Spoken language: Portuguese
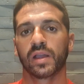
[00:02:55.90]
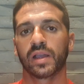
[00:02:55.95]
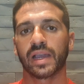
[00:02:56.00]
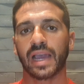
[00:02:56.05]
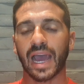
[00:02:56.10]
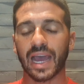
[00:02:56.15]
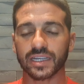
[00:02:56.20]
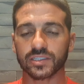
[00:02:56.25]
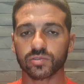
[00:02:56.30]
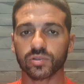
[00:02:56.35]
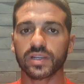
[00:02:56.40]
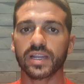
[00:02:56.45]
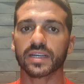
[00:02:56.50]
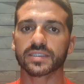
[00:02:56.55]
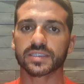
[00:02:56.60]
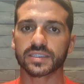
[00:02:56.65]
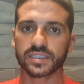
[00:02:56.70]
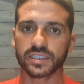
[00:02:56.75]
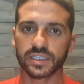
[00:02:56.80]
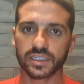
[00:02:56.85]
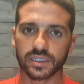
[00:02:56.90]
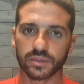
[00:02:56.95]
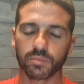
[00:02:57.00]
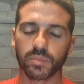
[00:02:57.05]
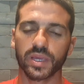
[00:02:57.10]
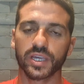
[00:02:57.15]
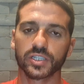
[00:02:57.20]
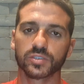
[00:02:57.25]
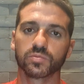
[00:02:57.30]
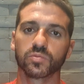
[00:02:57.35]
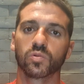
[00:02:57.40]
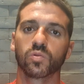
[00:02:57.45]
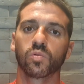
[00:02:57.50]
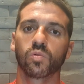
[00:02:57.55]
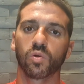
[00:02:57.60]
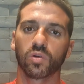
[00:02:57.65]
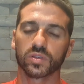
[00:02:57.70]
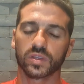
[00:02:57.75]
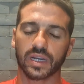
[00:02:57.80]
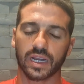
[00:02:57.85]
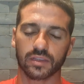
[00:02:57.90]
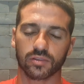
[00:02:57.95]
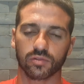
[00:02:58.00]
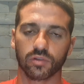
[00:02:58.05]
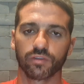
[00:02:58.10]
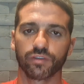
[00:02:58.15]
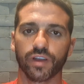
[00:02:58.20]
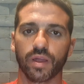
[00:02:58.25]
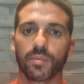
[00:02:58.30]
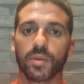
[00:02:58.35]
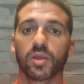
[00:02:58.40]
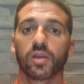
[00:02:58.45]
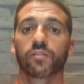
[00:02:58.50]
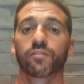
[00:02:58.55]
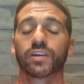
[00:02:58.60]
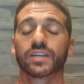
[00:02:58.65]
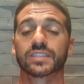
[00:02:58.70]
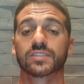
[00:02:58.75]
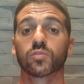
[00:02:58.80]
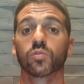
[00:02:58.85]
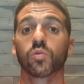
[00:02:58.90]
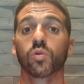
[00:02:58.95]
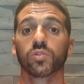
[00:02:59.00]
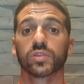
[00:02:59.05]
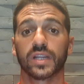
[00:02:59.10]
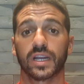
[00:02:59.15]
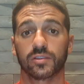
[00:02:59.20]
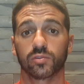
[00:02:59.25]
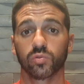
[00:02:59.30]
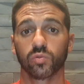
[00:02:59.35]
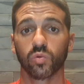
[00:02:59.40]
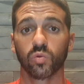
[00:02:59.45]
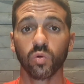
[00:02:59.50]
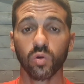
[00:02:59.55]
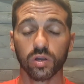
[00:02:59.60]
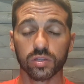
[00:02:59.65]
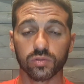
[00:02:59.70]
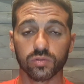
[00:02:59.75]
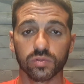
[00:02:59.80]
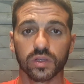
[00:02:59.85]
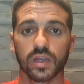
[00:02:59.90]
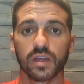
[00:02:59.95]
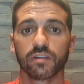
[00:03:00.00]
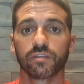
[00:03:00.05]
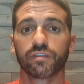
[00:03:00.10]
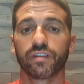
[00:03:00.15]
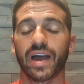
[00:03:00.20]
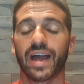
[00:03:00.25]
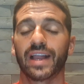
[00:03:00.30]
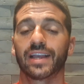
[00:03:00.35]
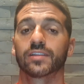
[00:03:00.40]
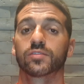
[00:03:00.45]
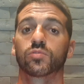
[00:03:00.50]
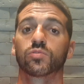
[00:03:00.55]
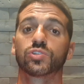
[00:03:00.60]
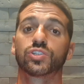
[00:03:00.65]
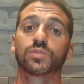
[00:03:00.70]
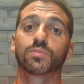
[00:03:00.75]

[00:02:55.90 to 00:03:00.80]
Caso ele assine mesmo o contrato com o Flamengo, vai ser um contrato curto, válido de